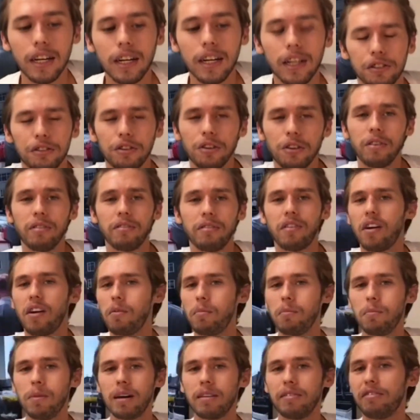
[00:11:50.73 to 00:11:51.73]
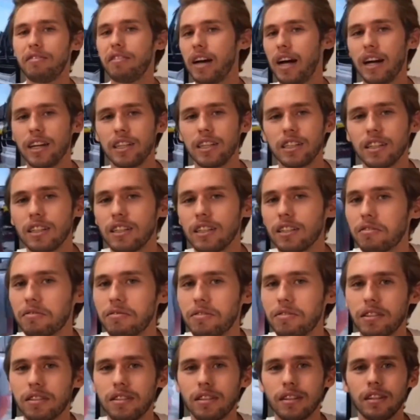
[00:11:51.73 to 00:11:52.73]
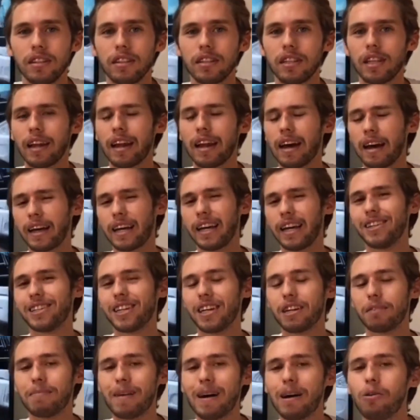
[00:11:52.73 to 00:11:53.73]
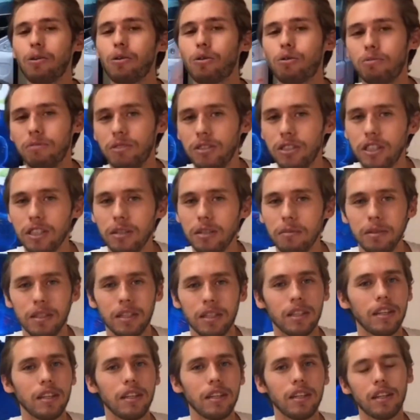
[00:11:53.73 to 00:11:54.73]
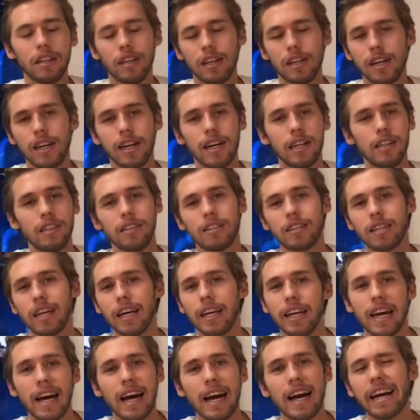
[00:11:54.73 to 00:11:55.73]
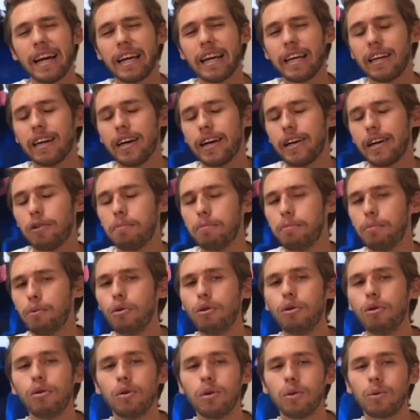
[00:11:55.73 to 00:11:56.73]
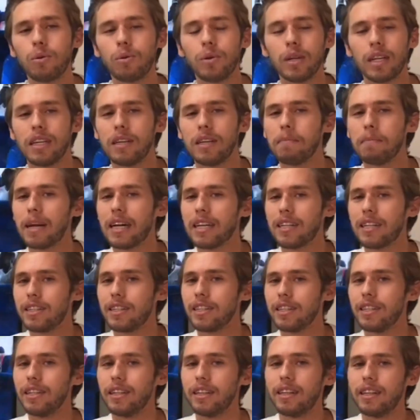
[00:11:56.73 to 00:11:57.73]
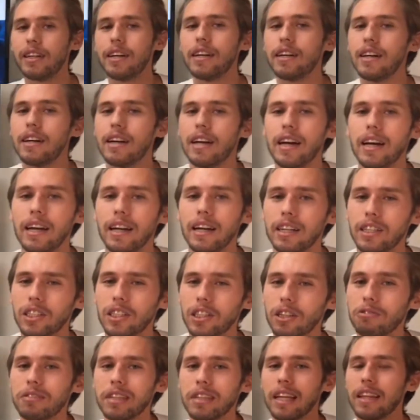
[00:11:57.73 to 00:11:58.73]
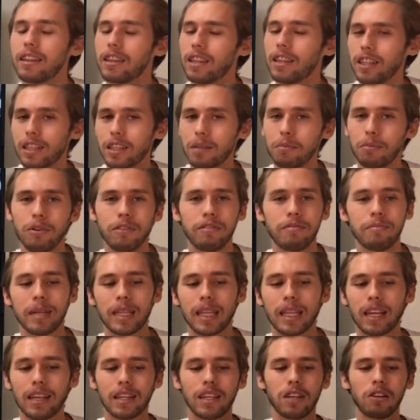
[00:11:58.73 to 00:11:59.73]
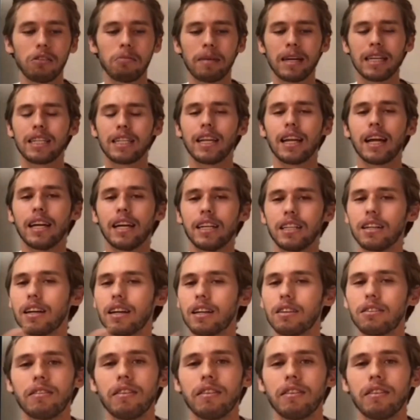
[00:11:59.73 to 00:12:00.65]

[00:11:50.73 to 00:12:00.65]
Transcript: De novo, é uma viagem que você, sei lá, quem já esbarrou com um time é, de Série A em aeroporto, aqui em Brasília, é, a gente não tem tanta movimentação, mas sei lá, direto você